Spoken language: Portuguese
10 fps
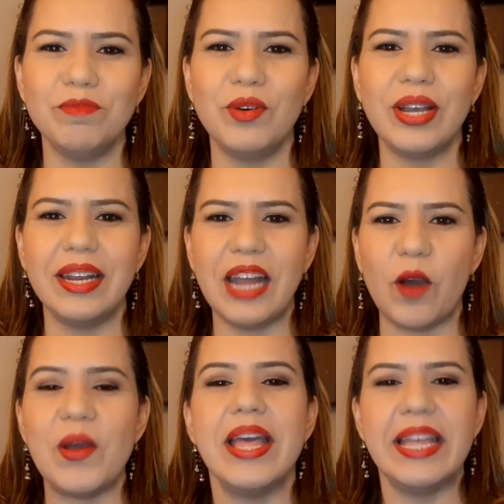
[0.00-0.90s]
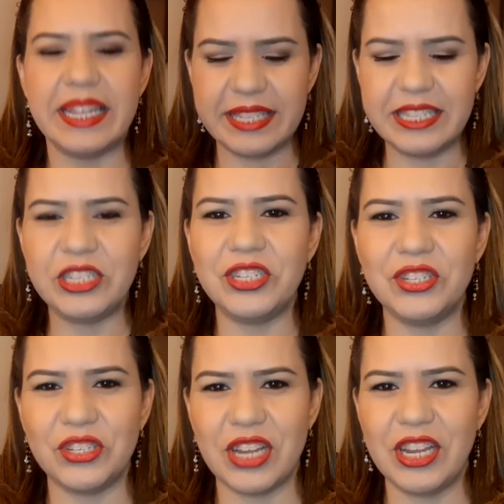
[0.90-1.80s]
meu canal.
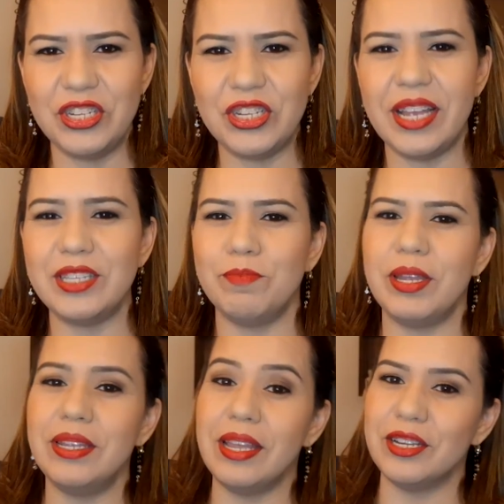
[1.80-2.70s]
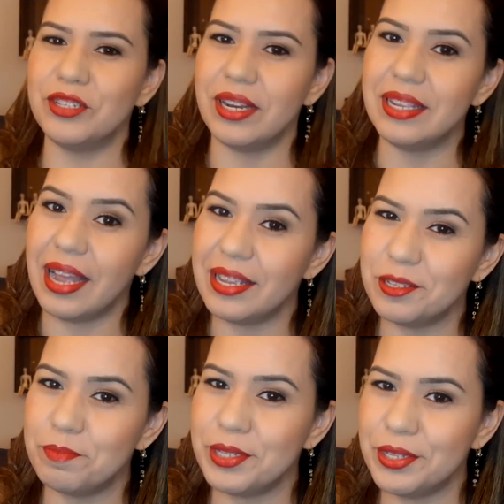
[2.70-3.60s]
Existe gente experiente. Aliás,
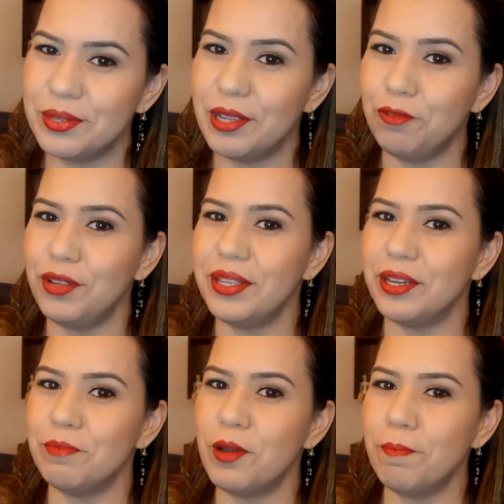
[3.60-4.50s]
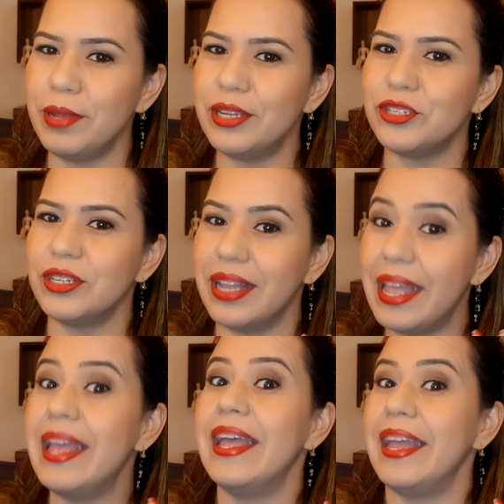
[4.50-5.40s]
eu preciso defender o meu peixe,
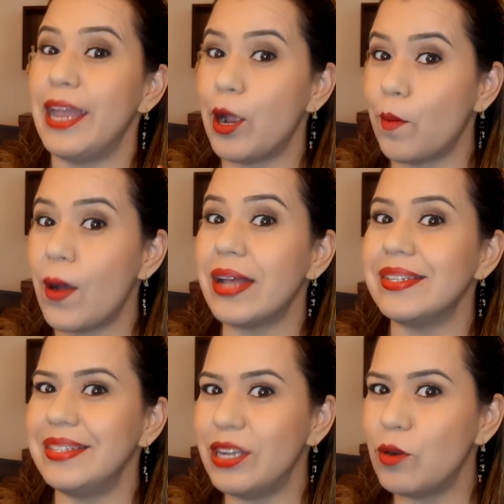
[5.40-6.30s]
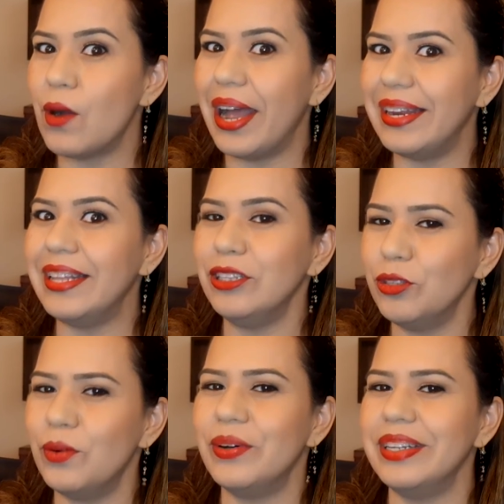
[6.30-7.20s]
né? É quase
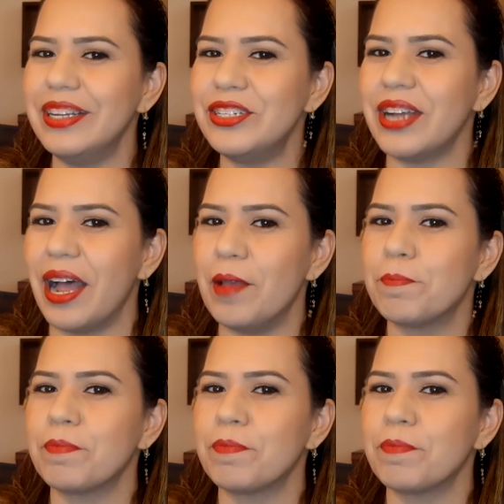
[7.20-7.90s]
quarentona já.